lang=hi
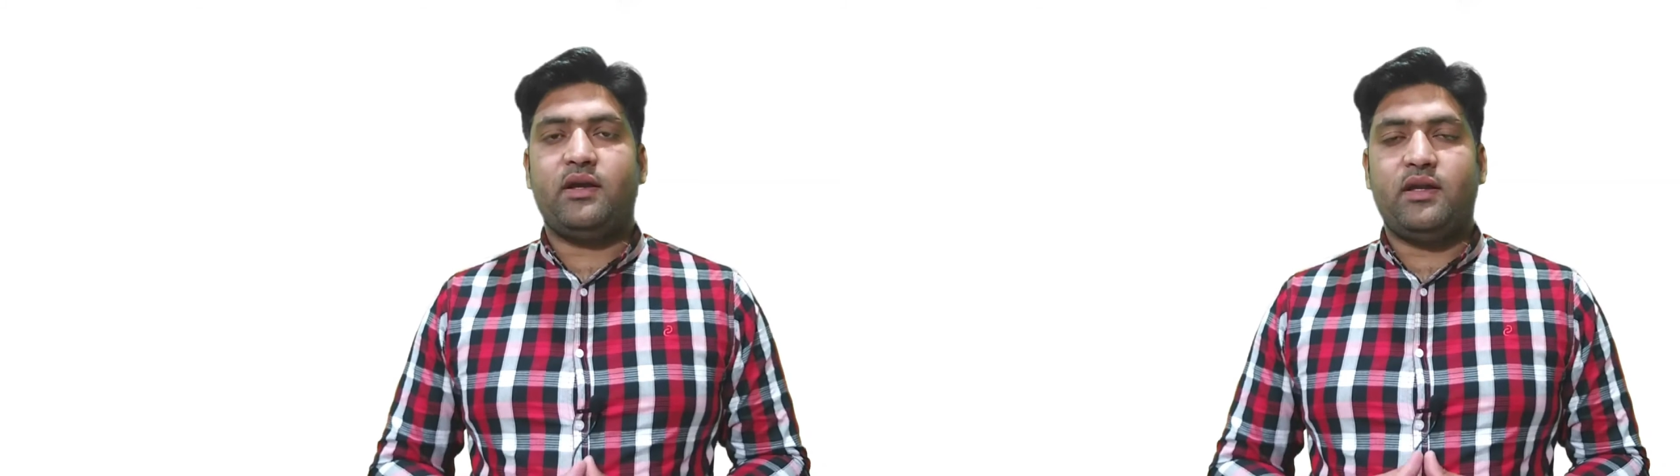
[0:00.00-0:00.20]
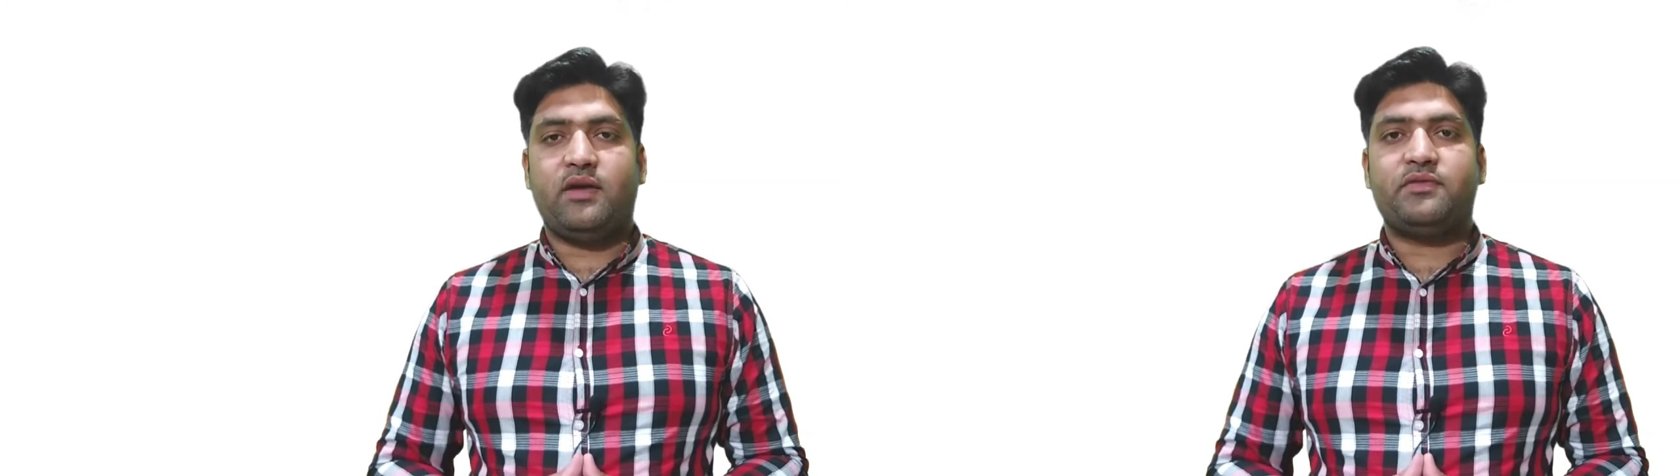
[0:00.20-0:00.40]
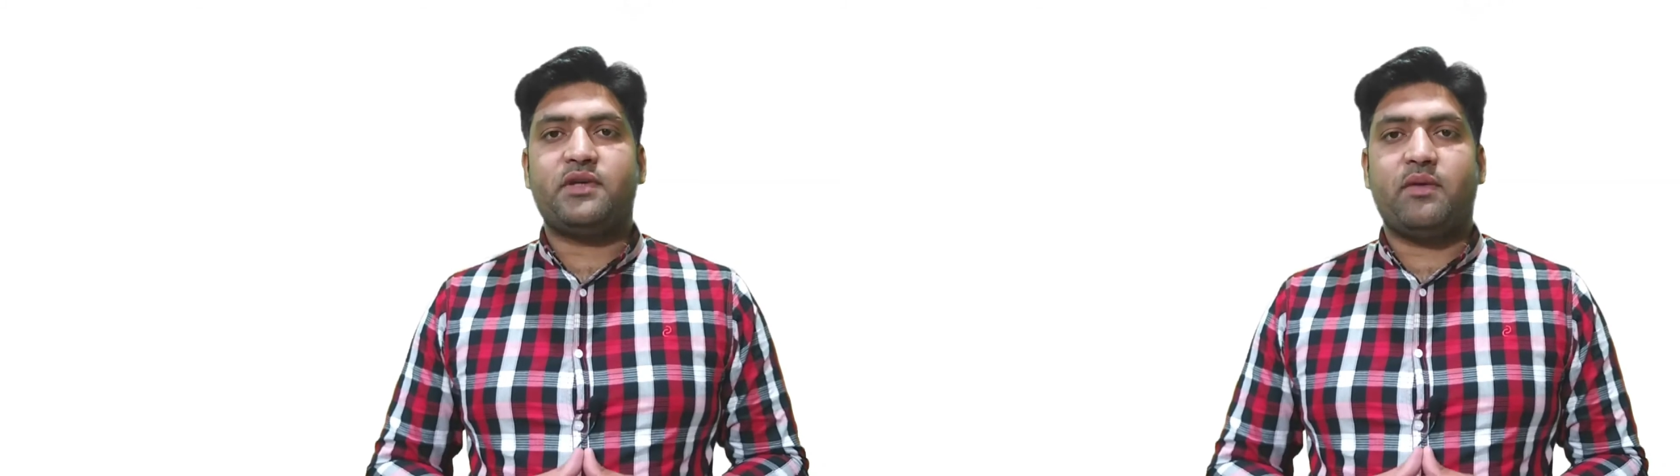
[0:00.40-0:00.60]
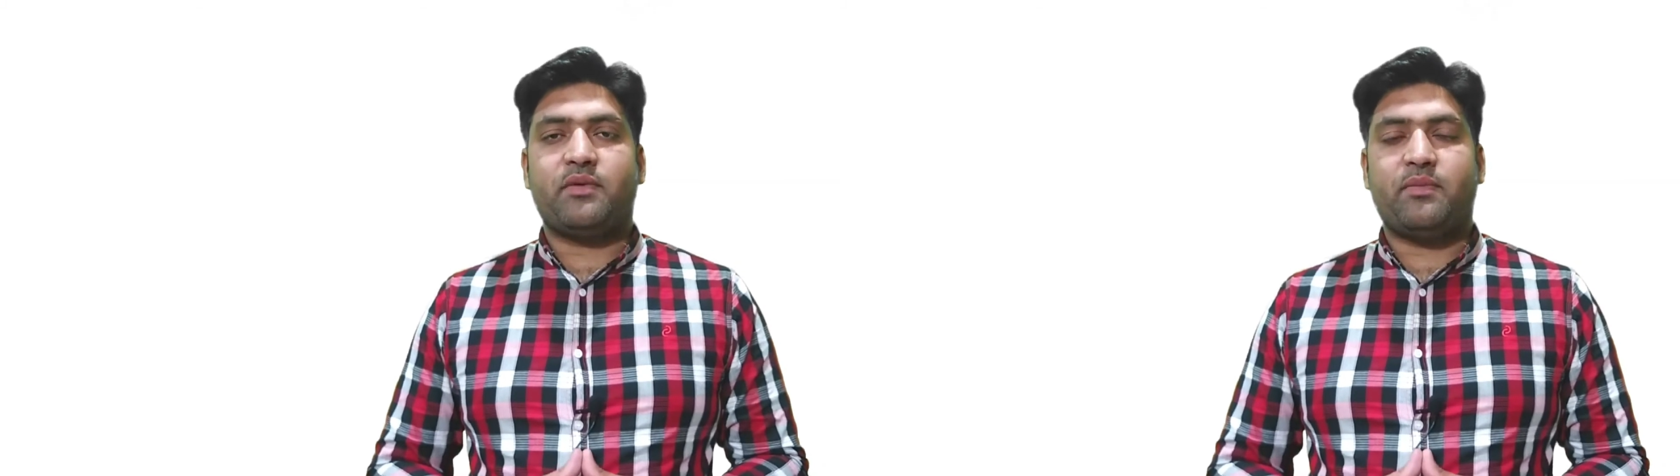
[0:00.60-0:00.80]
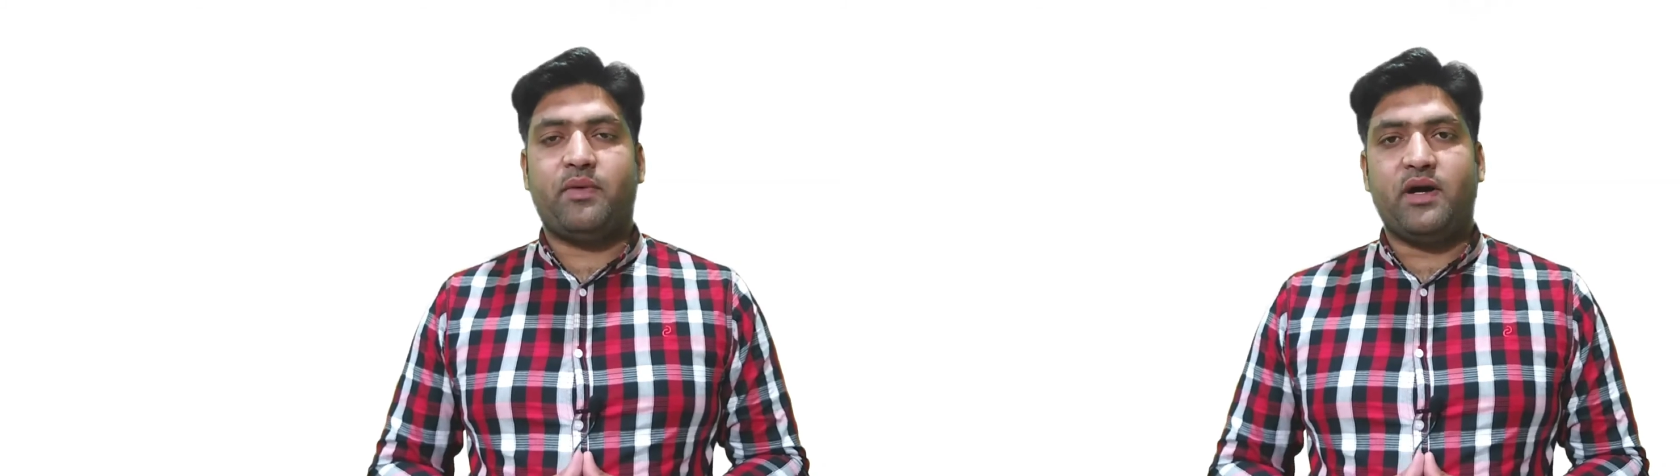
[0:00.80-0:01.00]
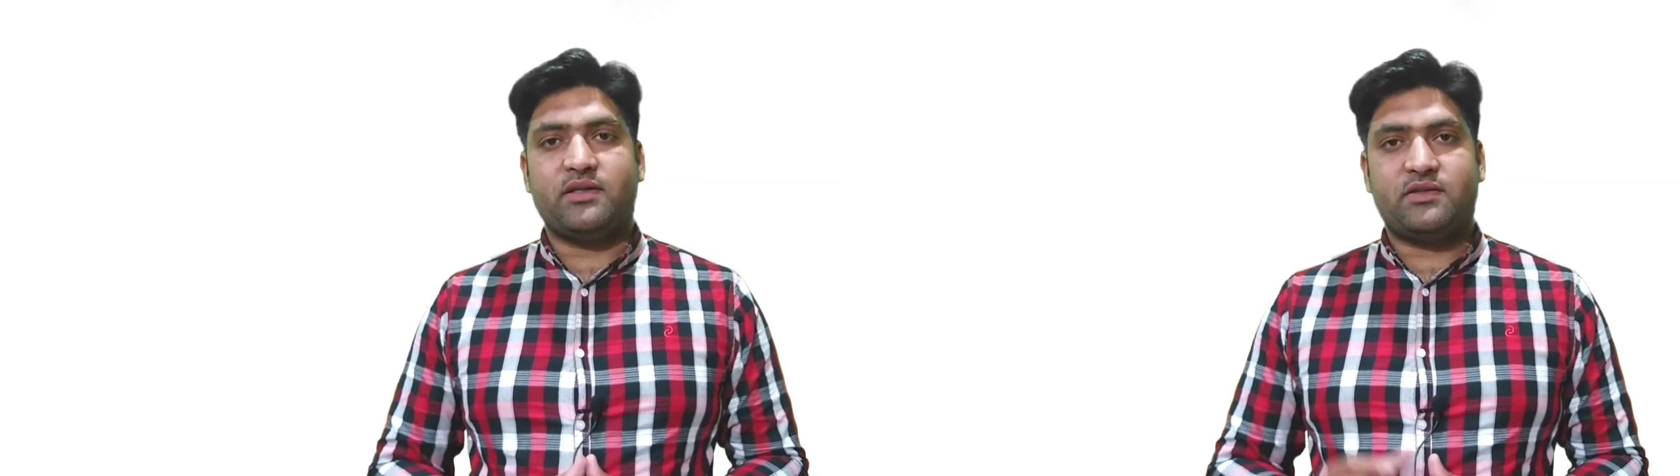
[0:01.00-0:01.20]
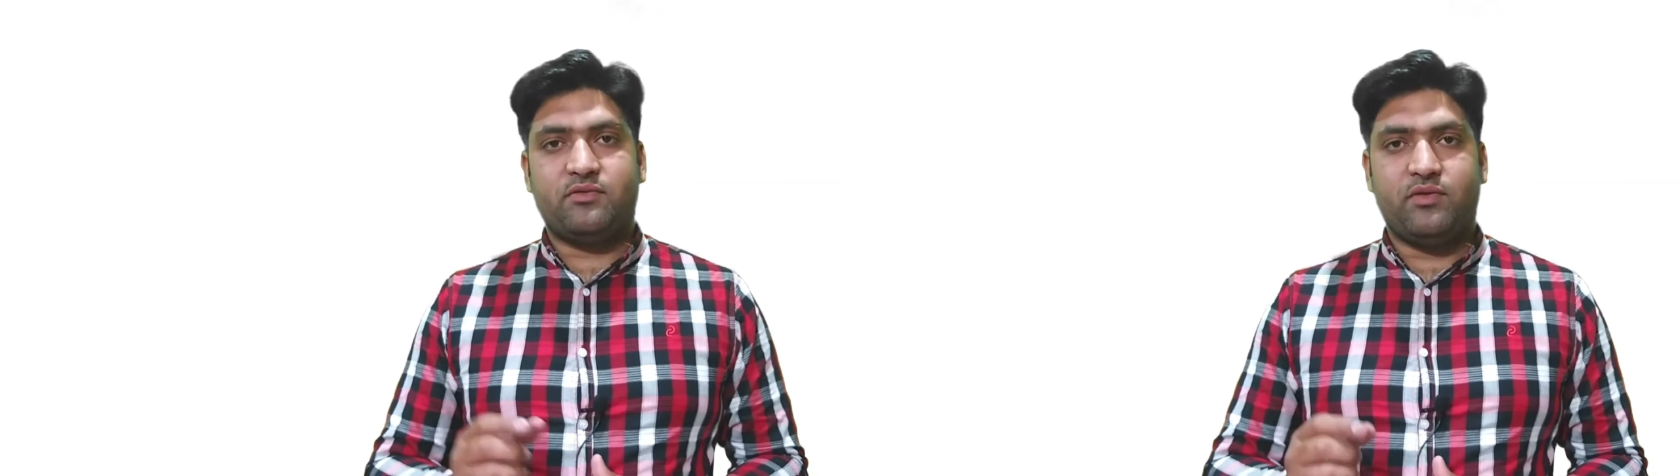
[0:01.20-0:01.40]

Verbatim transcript: लफ्ज़ आपके पास